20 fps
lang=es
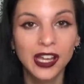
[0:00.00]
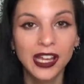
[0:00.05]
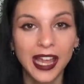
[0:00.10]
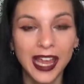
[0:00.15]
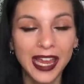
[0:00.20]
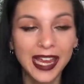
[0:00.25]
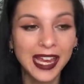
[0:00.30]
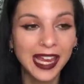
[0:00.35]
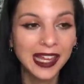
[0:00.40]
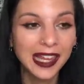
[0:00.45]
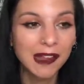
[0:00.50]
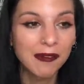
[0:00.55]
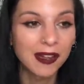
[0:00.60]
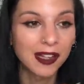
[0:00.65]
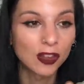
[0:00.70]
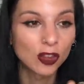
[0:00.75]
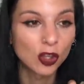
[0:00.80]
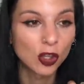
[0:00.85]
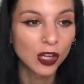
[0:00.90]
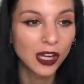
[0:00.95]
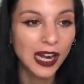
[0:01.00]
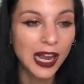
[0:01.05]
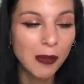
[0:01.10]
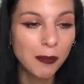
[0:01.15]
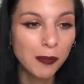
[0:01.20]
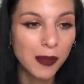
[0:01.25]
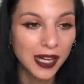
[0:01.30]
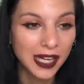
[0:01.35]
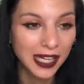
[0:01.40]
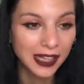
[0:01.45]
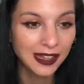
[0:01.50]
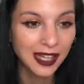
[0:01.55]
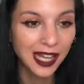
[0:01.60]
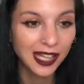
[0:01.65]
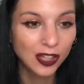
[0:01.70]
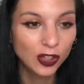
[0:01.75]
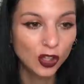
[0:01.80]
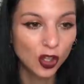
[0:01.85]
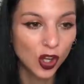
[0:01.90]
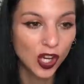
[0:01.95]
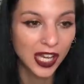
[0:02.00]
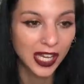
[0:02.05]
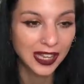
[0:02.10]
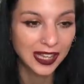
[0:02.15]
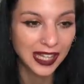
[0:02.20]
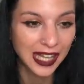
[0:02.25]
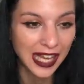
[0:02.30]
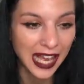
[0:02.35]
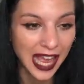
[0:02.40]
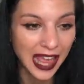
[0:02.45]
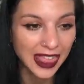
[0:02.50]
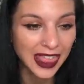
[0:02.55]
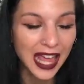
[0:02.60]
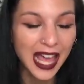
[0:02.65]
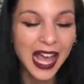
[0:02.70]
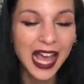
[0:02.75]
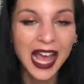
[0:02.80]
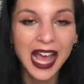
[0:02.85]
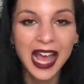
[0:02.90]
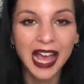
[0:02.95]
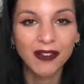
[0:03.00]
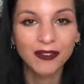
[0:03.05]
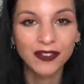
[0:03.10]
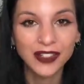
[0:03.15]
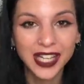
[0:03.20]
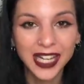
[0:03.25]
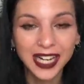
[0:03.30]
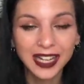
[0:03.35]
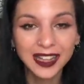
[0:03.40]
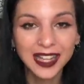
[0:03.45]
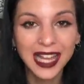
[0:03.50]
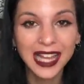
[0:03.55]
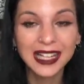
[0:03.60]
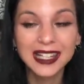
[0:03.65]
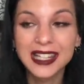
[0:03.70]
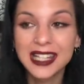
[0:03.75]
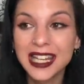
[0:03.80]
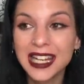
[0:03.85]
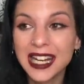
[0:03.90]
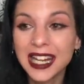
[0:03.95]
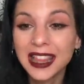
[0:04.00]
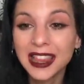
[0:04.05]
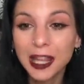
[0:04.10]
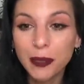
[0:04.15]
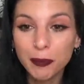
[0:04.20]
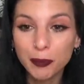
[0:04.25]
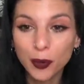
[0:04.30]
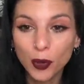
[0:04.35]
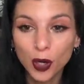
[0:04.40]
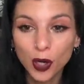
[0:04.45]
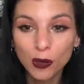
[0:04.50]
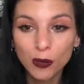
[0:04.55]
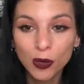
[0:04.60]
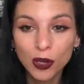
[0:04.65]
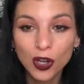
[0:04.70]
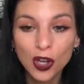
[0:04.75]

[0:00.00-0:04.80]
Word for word: Es que estaban todas las paletas toqueteadas, abiertas, llenas de polvo.